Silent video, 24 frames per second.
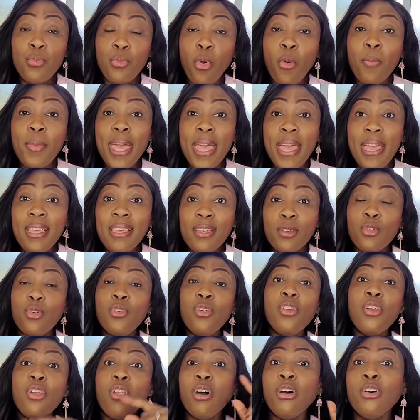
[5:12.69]
promet que
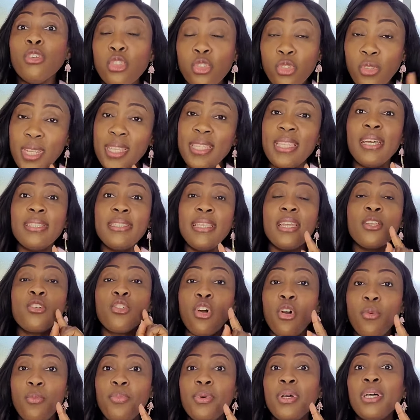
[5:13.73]
l'ange de l'Éternel
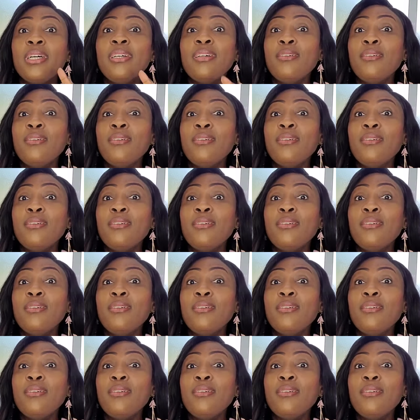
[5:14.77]
campe